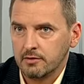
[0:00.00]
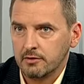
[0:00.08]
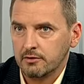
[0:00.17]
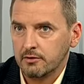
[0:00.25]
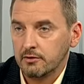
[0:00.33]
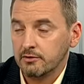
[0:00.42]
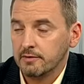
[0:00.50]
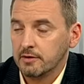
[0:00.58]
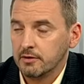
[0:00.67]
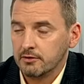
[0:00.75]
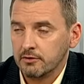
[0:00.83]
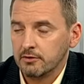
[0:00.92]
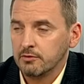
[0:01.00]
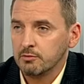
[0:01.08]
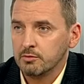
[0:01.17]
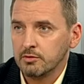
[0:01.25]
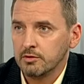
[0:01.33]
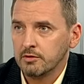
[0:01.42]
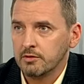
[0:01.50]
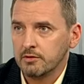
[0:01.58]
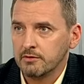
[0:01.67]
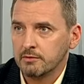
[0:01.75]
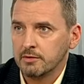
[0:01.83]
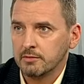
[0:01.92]
w okresie dojrzewania czy osób młodych
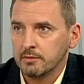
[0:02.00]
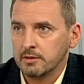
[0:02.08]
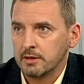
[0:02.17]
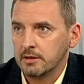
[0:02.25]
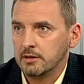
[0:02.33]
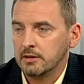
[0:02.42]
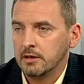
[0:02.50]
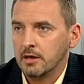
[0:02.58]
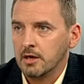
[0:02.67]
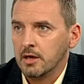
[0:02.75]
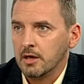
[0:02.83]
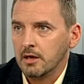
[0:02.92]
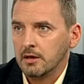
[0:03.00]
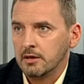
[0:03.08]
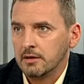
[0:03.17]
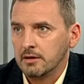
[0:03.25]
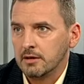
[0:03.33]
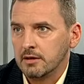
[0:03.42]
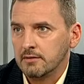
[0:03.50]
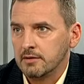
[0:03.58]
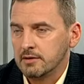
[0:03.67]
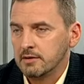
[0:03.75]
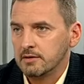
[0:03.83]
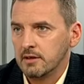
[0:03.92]
dorosłych, bo takich e,
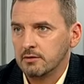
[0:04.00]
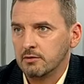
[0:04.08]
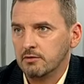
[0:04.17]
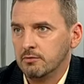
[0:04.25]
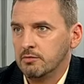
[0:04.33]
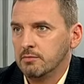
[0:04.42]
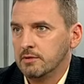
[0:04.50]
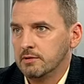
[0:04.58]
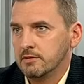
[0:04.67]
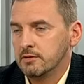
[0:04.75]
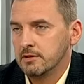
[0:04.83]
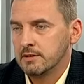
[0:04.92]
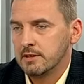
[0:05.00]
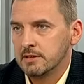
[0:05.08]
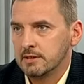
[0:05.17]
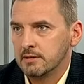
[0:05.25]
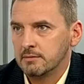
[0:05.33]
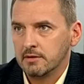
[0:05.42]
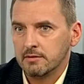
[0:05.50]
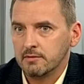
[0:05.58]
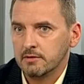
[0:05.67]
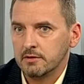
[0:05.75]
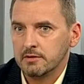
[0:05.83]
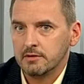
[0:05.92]
najwięcej zatruć było między 16 a
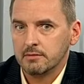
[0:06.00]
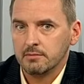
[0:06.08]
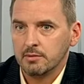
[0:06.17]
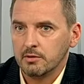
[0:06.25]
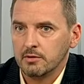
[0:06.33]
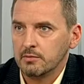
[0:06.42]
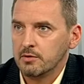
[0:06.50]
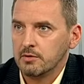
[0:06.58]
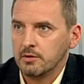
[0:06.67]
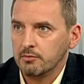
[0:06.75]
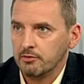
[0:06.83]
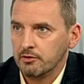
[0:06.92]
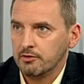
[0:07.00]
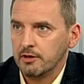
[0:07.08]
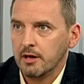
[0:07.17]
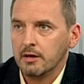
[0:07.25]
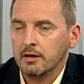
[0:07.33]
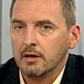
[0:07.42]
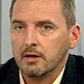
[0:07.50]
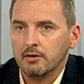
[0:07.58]
25 rokiem życia.